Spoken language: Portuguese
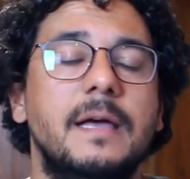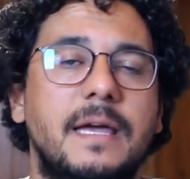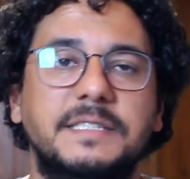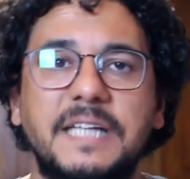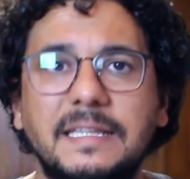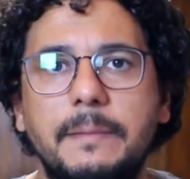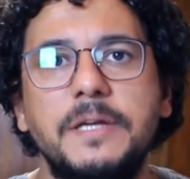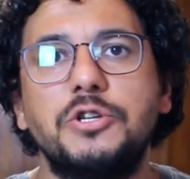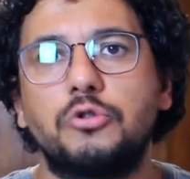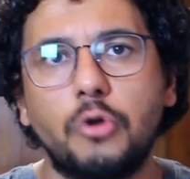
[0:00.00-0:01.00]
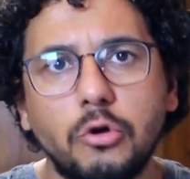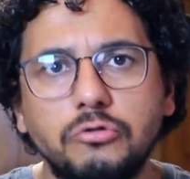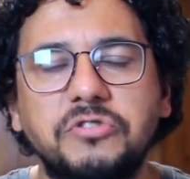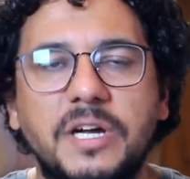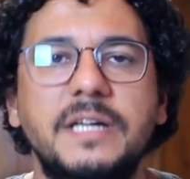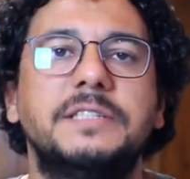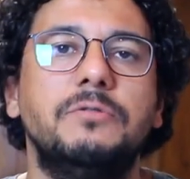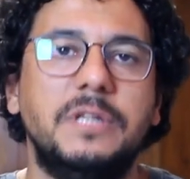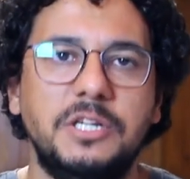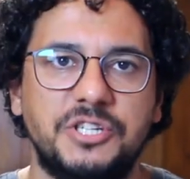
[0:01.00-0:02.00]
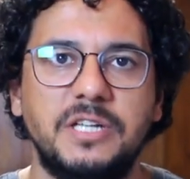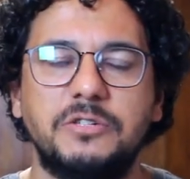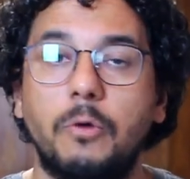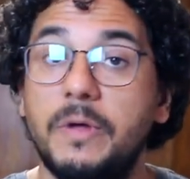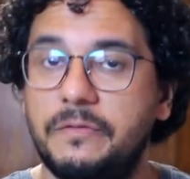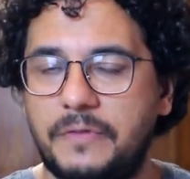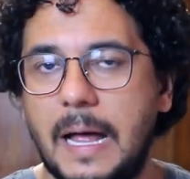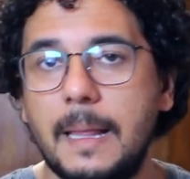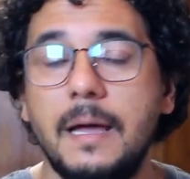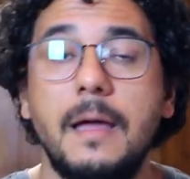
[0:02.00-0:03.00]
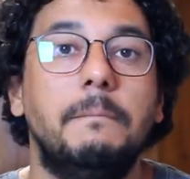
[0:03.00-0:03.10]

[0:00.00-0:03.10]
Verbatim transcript: exatamente todos os cães são inteligentes, como ele fala,